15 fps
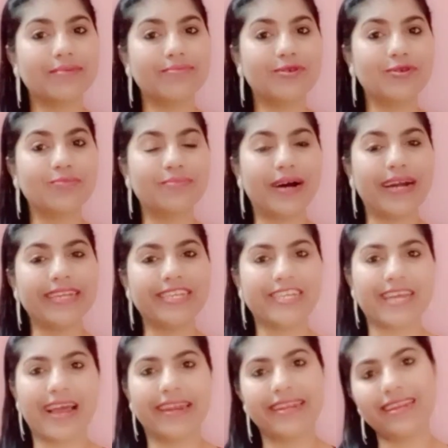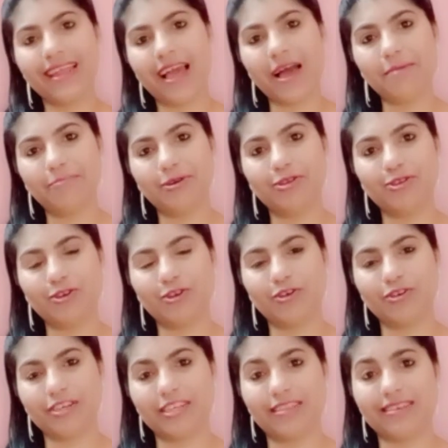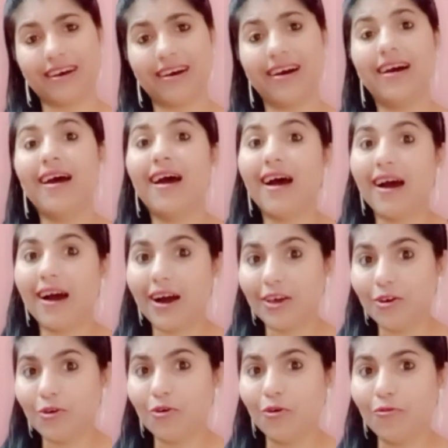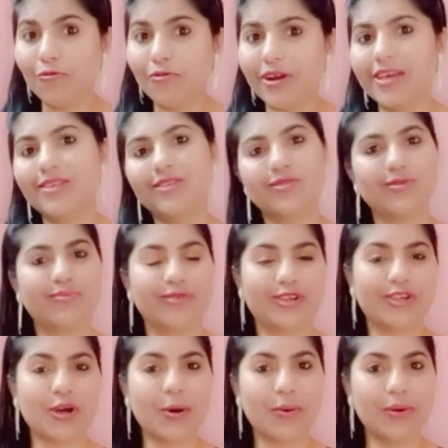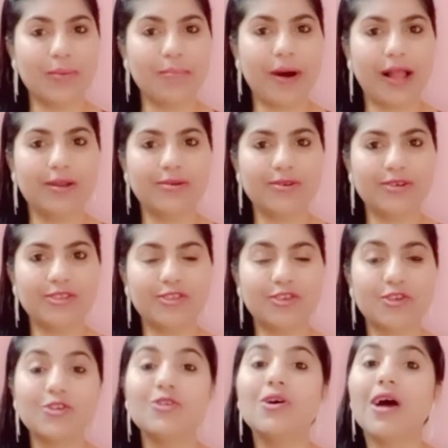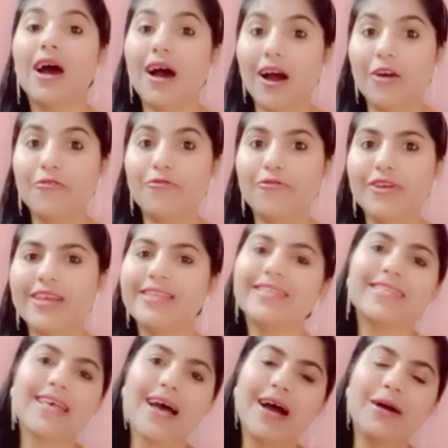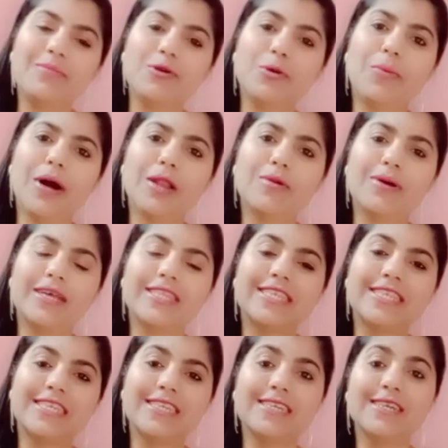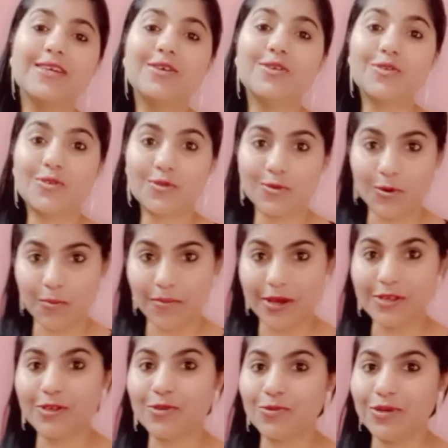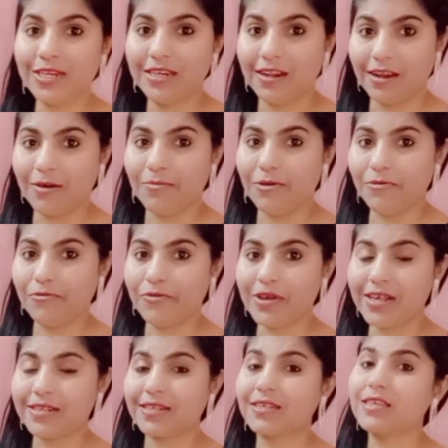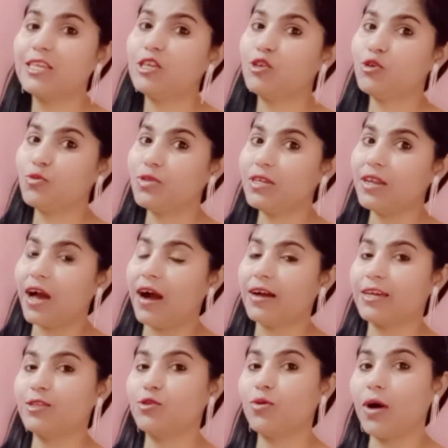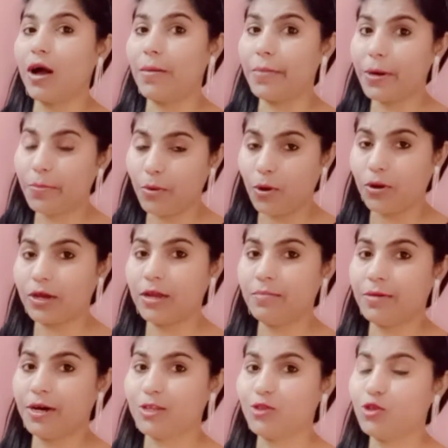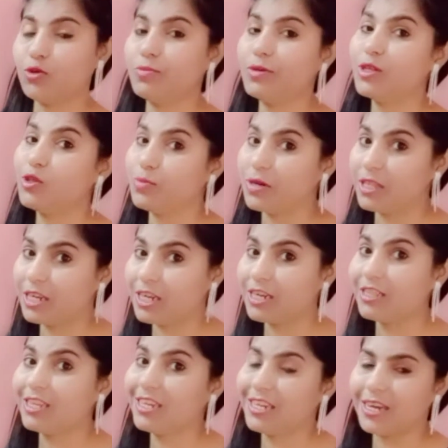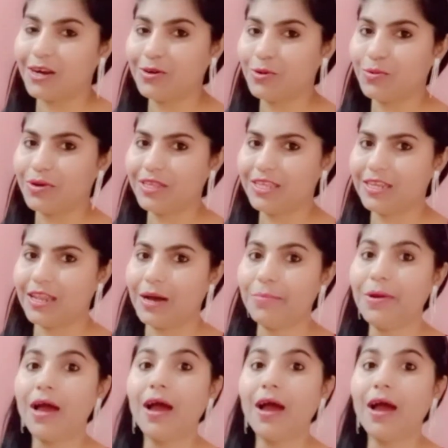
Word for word: ওয়েলকাম টু মাই চ্যানেল হ্যাপি সঙ্গীতা আই হোপ ফ্রেন্ডস তোমরা সকলে ভালো রয়েছো আর ফ্রেন্ডস আমিও ভালো আছি সো মাই সুইট লাভলি ফ্রেন্ডস কিছুদিন আগে তো আমার ব্লগের মাধ্যমে তোমাদের সাথে শেয়ার করেছিলাম